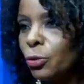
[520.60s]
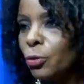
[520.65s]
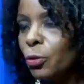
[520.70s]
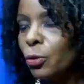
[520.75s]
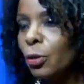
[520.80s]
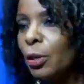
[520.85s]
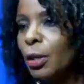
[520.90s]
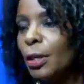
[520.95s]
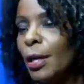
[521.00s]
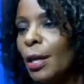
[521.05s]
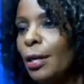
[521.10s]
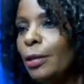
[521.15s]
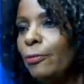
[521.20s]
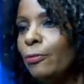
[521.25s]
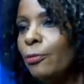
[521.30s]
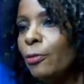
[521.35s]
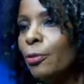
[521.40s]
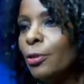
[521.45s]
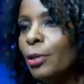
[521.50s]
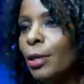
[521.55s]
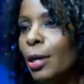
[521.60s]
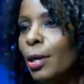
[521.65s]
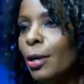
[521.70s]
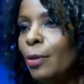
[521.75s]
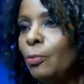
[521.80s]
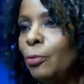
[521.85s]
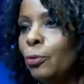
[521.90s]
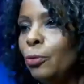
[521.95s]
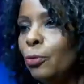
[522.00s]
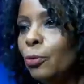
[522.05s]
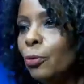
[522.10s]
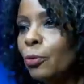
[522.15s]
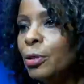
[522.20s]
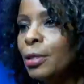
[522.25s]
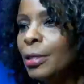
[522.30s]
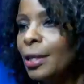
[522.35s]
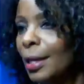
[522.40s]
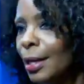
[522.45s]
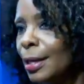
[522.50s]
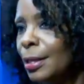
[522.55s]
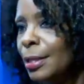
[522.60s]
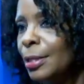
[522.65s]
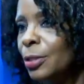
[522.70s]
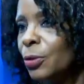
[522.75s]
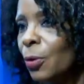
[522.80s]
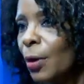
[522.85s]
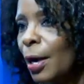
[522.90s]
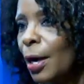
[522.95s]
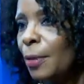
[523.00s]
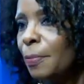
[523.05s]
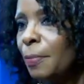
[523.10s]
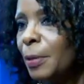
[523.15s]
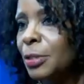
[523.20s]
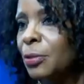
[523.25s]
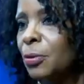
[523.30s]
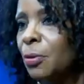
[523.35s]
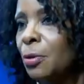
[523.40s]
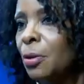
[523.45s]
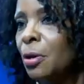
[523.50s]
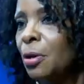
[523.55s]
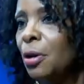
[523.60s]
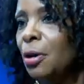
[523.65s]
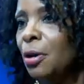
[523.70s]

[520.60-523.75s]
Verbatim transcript: sur lesquels il faudrait plutôt tirer les oreilles Parce que